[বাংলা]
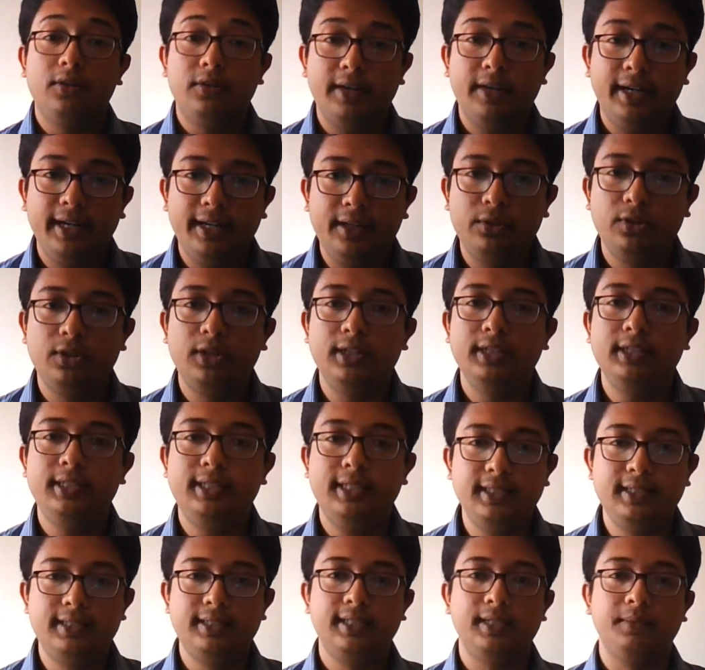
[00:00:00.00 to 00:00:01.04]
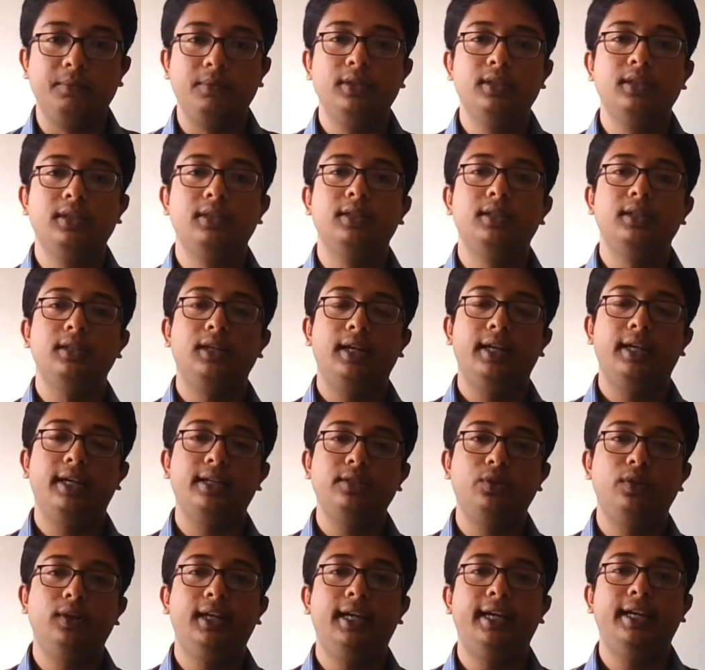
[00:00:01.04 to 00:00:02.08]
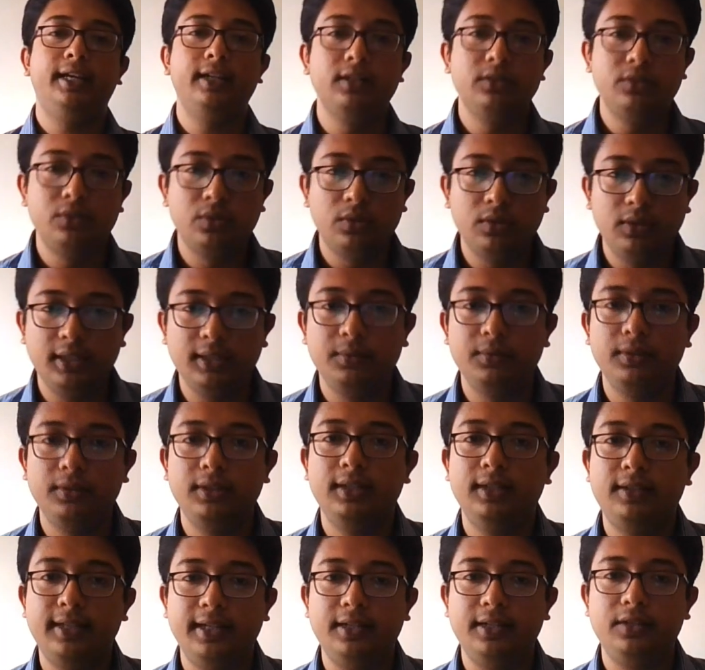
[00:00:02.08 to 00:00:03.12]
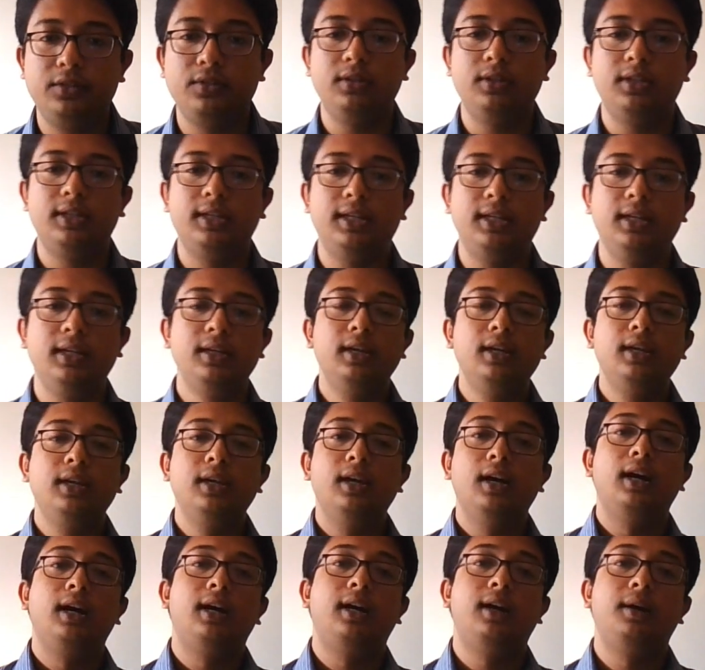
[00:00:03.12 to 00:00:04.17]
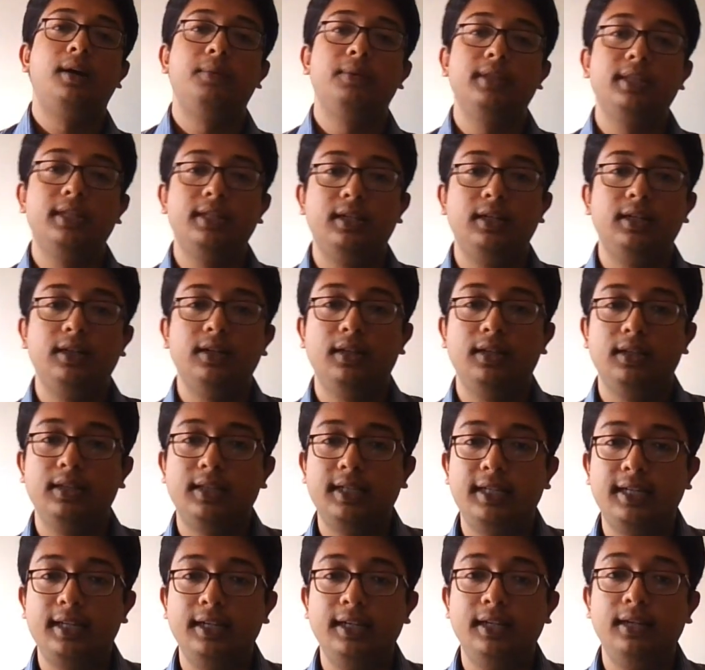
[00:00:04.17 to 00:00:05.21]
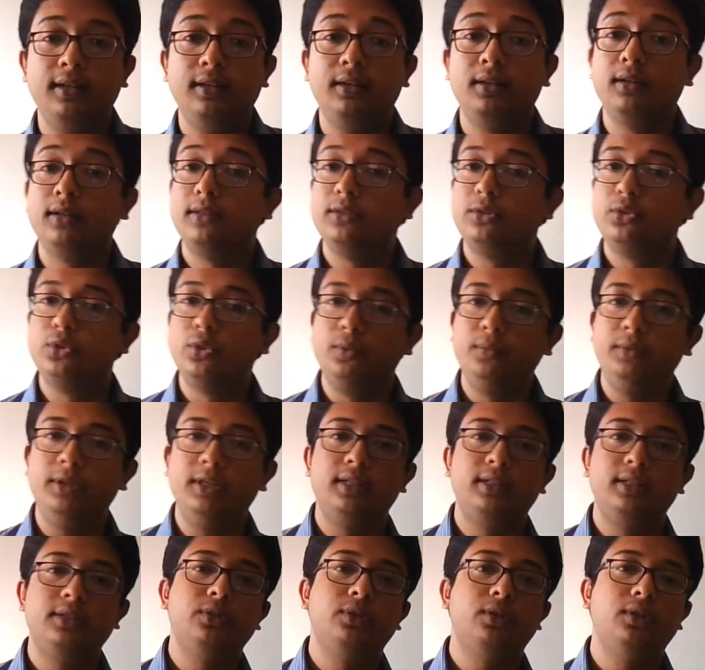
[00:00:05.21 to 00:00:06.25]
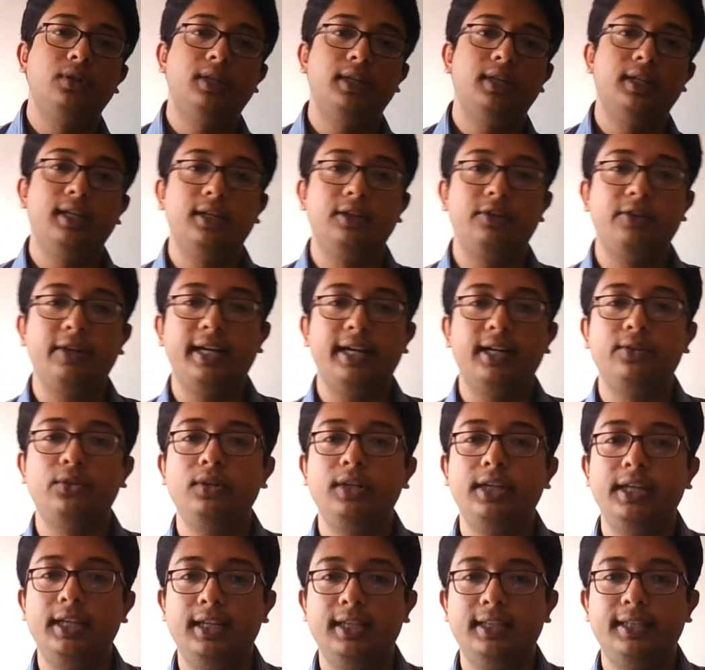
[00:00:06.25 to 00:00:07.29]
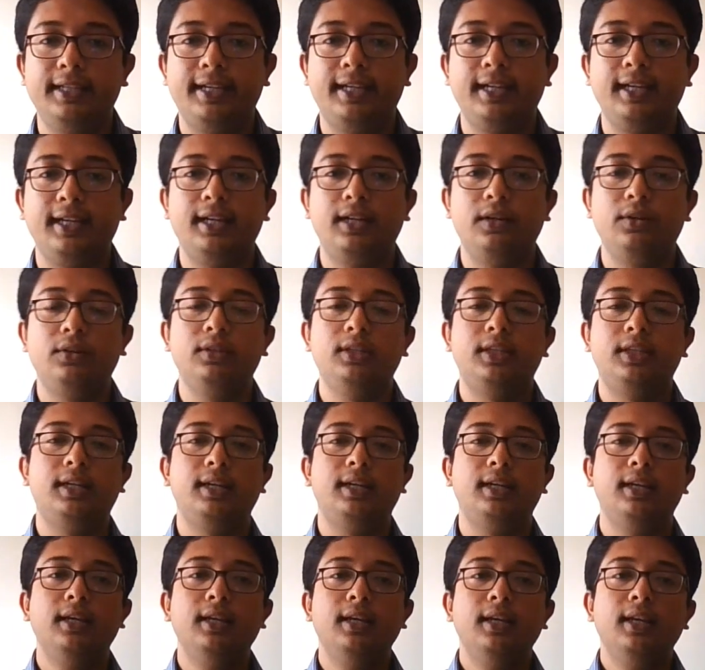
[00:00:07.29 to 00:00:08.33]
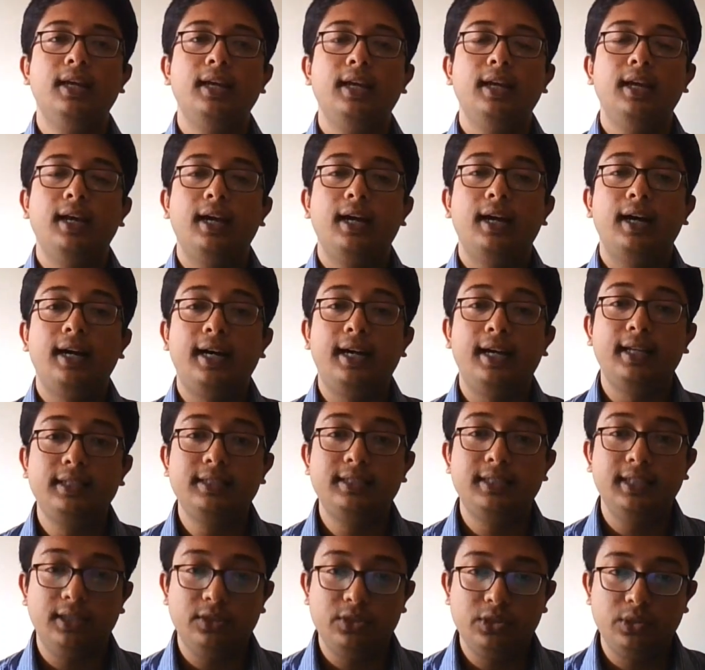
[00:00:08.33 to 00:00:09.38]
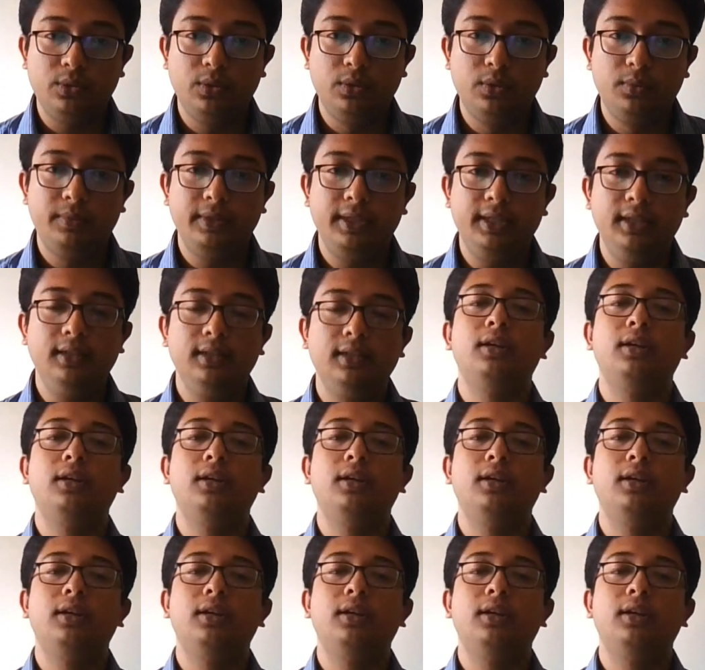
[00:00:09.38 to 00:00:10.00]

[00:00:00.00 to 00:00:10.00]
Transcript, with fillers: ট্র্যাক্টরের সিস্টেম অ্যাকচুয়ালি এটার জন্য আমাদের ট্র্যাক্টরটা আমাদের ধানের জমির কৃষকরা ট্র্যাক্টর কিনে থাকে কারণ তারা হাল চাষ করবে